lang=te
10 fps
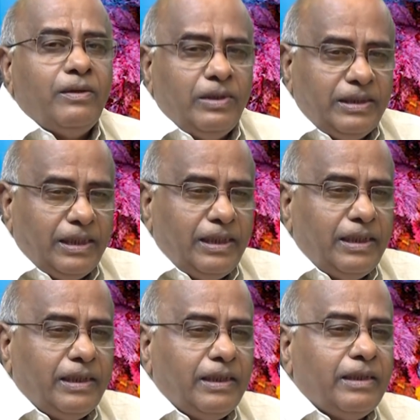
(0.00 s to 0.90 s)
కొంత
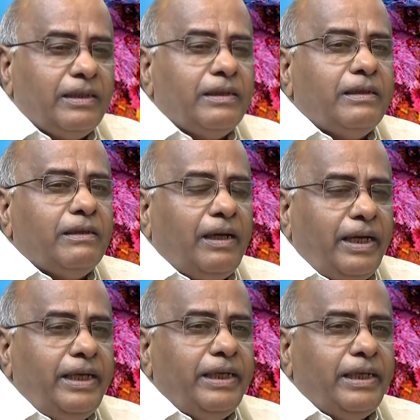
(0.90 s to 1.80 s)

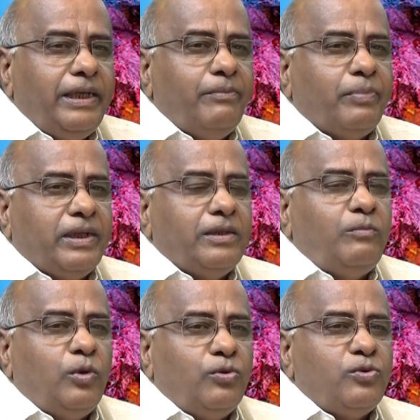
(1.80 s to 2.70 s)
ఆయనకి ప్రజలు
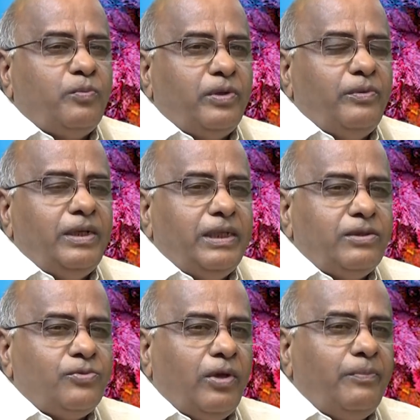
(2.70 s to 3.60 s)
మొగ్గు చూపడం వల్ల
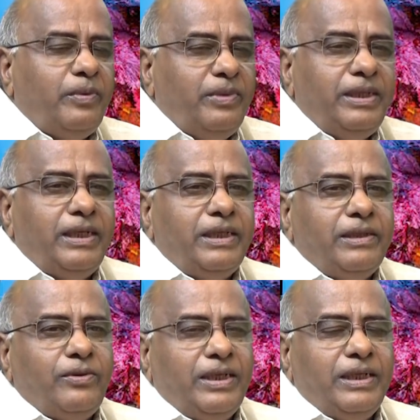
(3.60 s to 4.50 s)
స్వల్ప
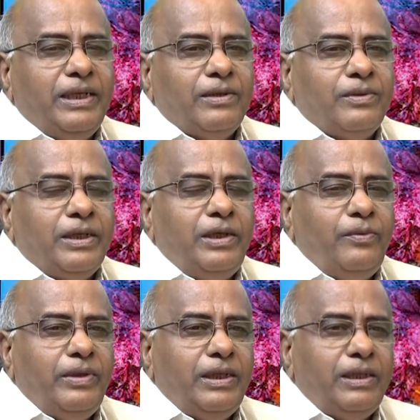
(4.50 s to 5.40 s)
మెజార్టీతో నెగ్గారు
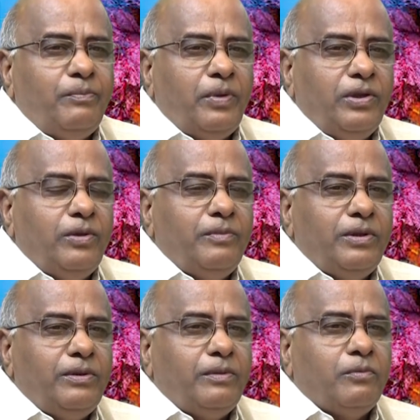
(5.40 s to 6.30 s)
రెండు వేల
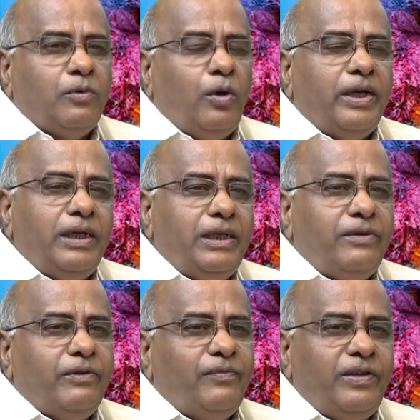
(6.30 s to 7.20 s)
పంతొమ్మిదిలో ఘోరంగా
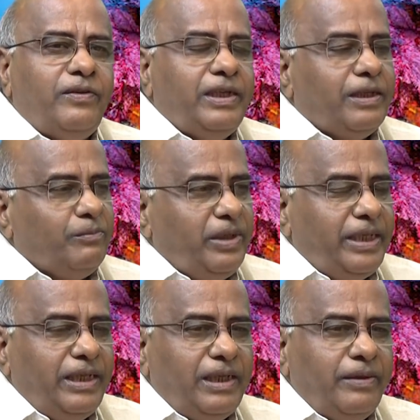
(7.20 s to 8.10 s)
విఫలం అయ్యారు
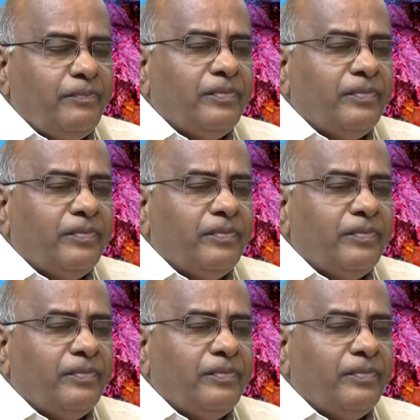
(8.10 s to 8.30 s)
మీడియా